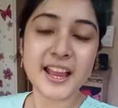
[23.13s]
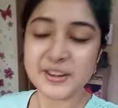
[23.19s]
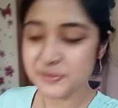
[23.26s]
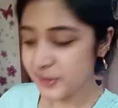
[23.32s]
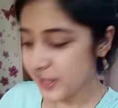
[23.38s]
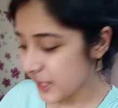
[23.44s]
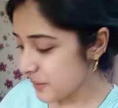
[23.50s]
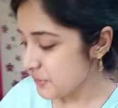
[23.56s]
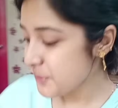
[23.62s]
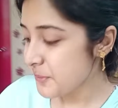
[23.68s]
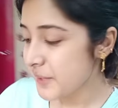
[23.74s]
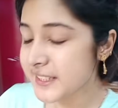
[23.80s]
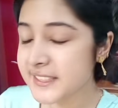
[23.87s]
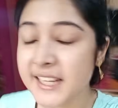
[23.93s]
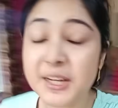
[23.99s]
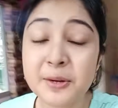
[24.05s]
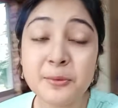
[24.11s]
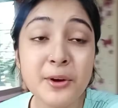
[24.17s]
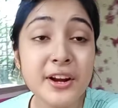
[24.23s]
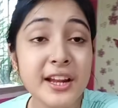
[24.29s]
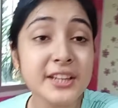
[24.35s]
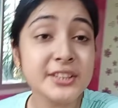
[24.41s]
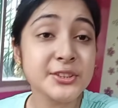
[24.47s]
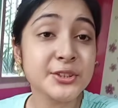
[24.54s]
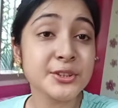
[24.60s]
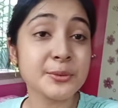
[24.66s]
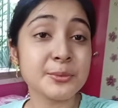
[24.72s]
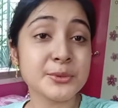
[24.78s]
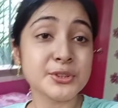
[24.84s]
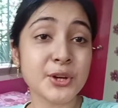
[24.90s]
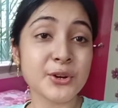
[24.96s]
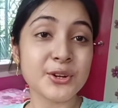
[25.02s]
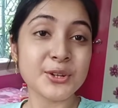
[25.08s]
অ্যান্ড ওয়েলকাম টু মাই চ্যানেল বাংলা শুরু
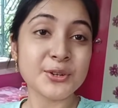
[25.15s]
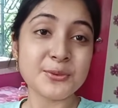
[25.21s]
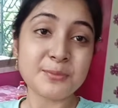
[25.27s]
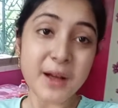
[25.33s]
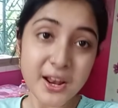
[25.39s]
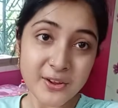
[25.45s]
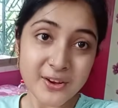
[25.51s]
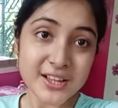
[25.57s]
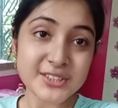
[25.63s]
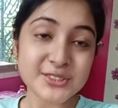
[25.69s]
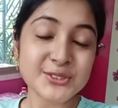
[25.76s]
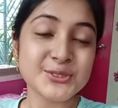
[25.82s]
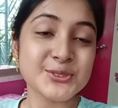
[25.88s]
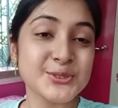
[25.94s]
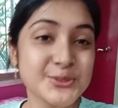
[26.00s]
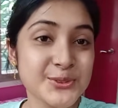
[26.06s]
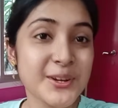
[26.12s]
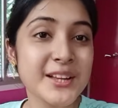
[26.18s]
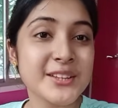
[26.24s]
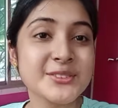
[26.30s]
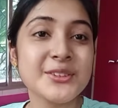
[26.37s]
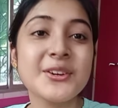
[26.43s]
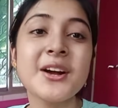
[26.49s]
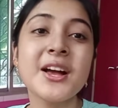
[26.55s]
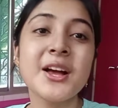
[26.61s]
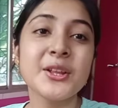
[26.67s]
তোমরা সকলে খুব ভালো আছো সুস্থ আছো